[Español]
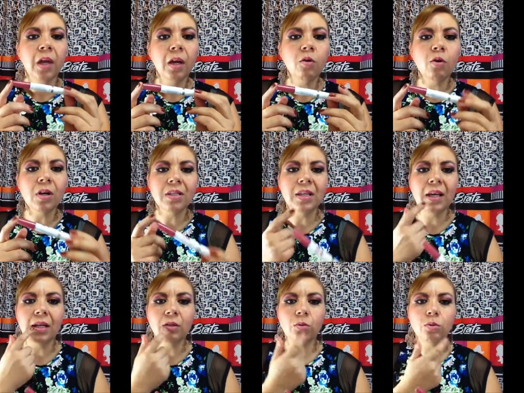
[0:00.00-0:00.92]
Que no
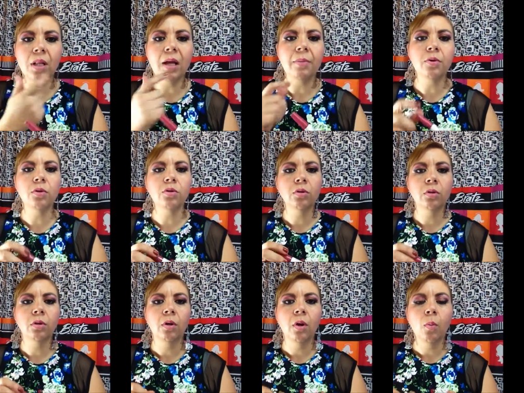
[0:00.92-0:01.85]
reseca tus labios.
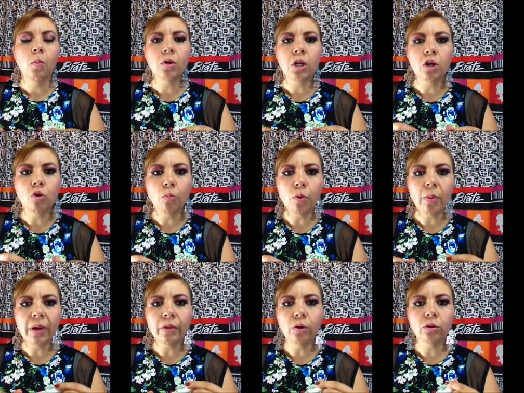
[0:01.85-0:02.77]
Porque yo he
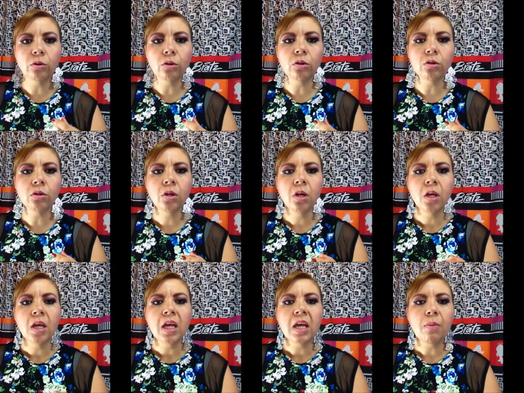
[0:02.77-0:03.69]
probado otros
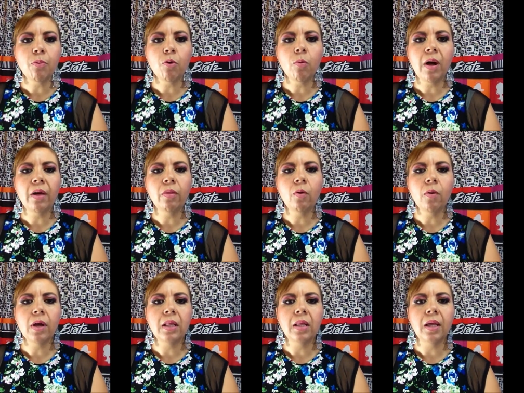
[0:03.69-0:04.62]
He
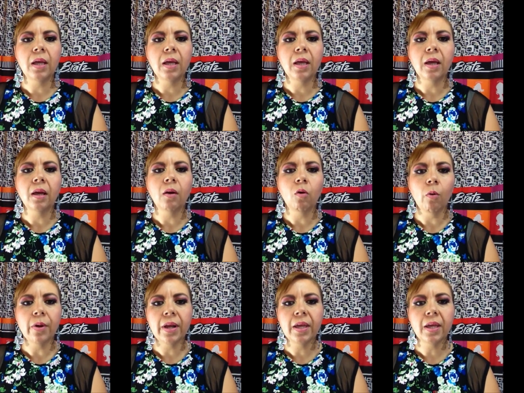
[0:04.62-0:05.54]
probado el de
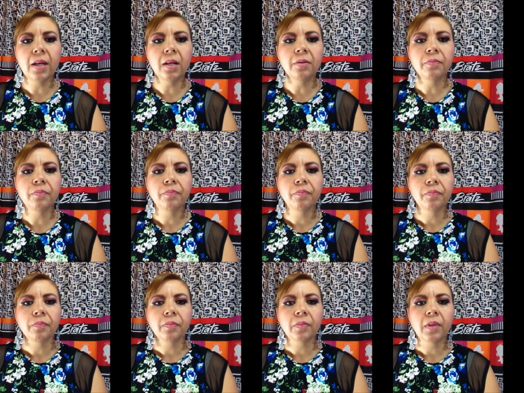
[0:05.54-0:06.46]
Cover Hill,
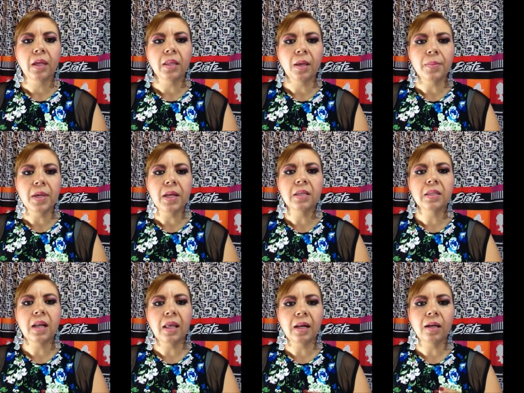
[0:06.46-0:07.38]
que también es
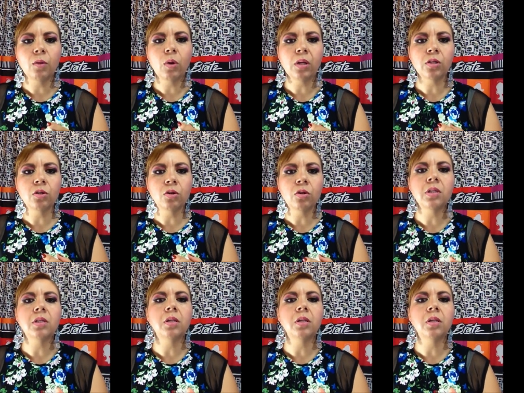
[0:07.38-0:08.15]
de larga duración y